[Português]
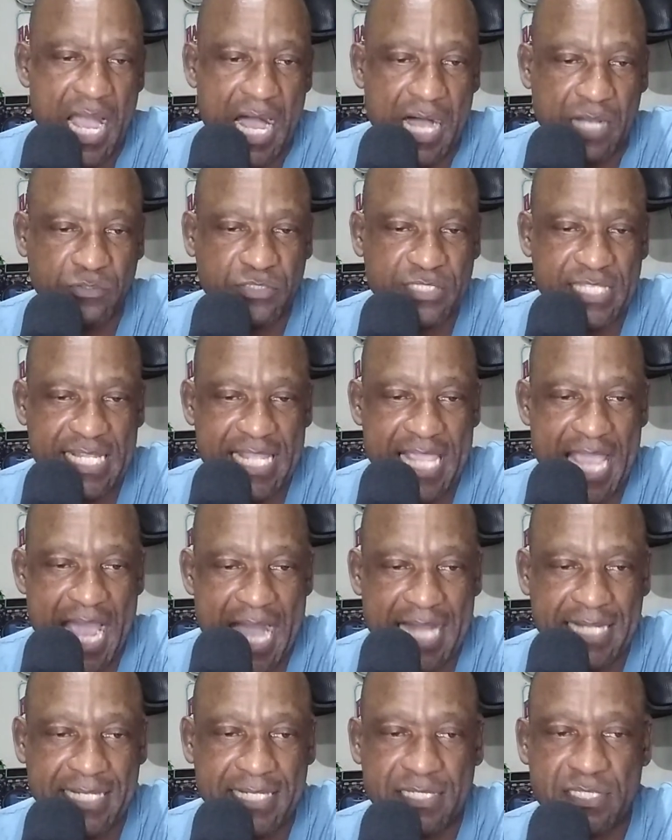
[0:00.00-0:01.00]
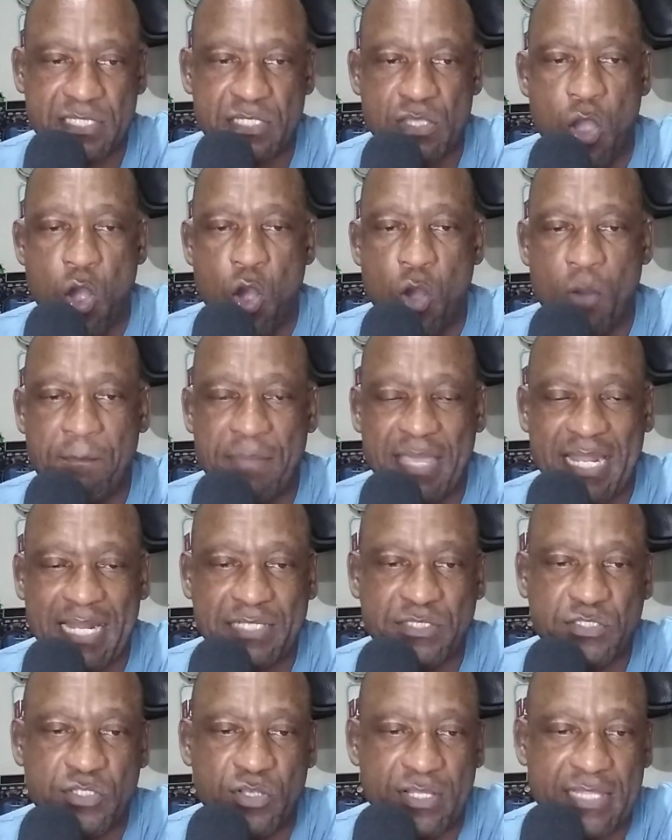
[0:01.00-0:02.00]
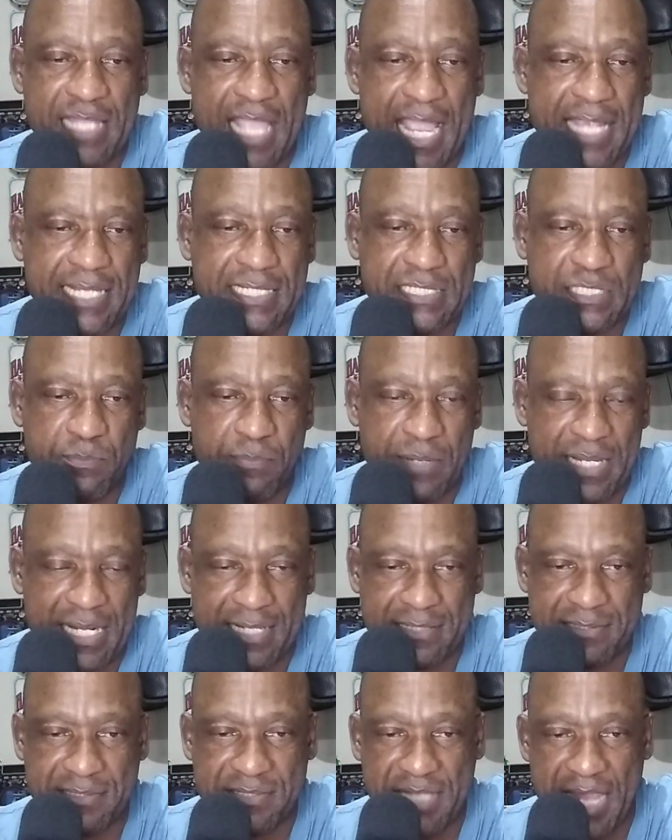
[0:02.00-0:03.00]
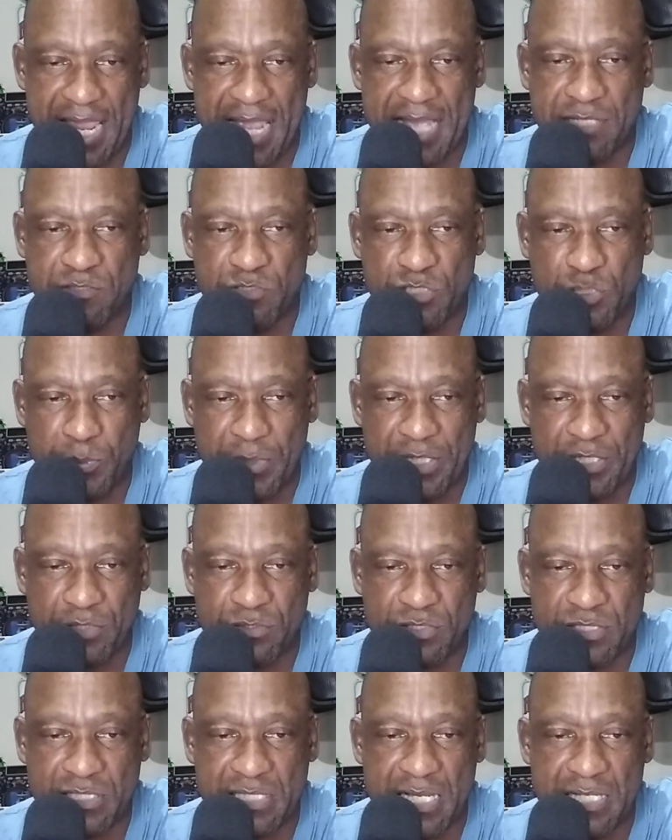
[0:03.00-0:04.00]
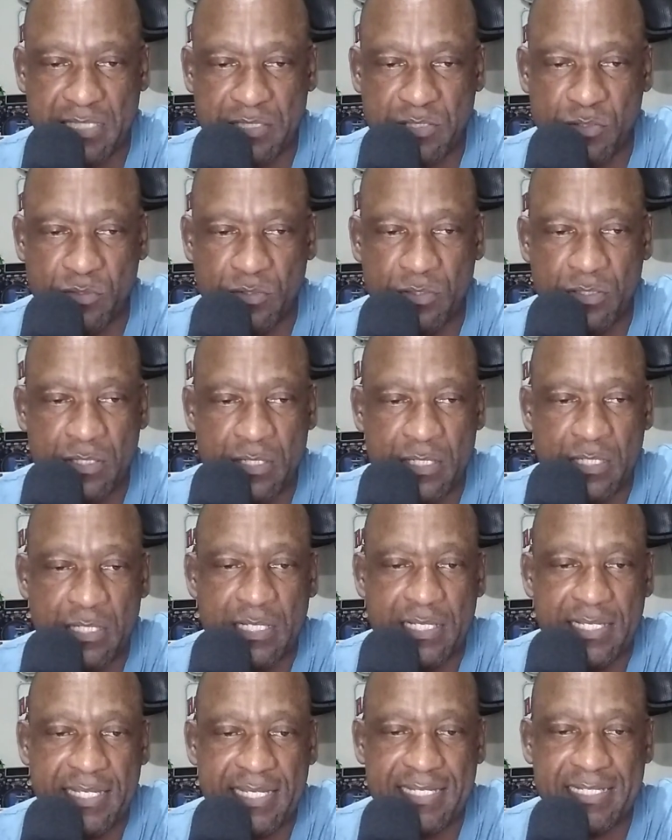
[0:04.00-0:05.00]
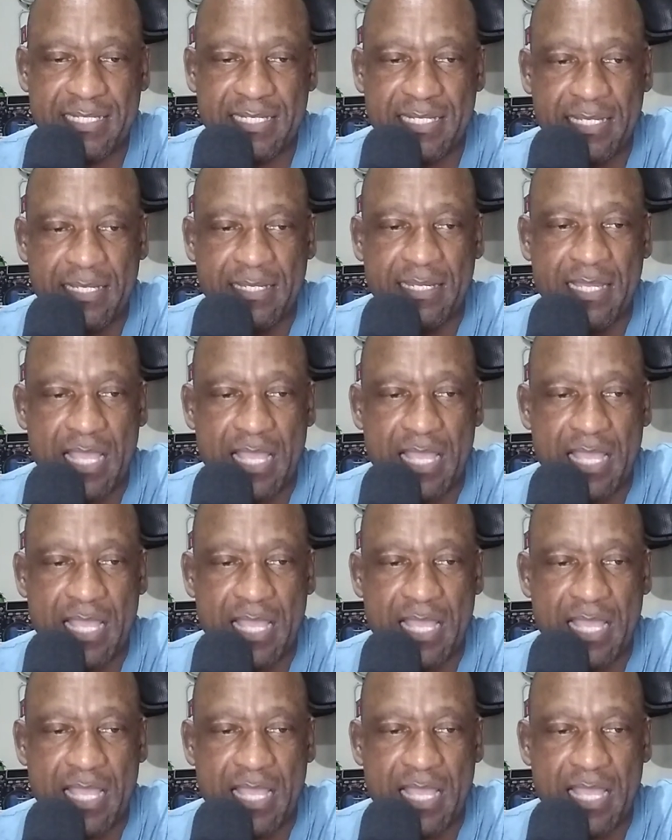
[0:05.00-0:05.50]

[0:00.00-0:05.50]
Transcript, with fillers: Auxiliares operacionais para a Serra, no Espírito Santo. E